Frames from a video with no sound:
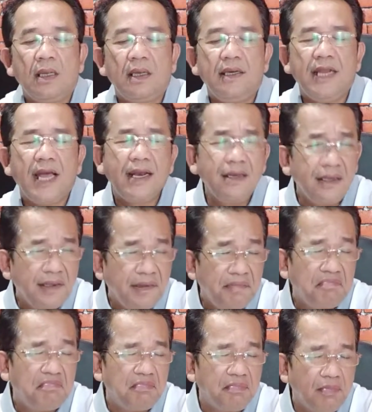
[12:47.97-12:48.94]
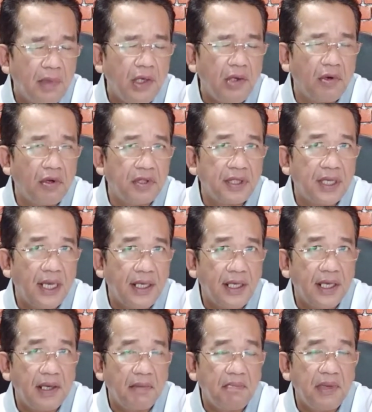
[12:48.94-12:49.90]
dan menurut
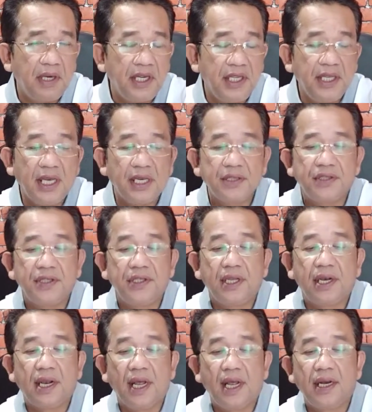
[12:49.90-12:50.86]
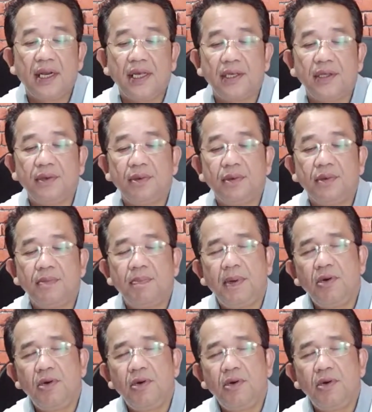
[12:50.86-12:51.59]
saya benih yang sederhana itu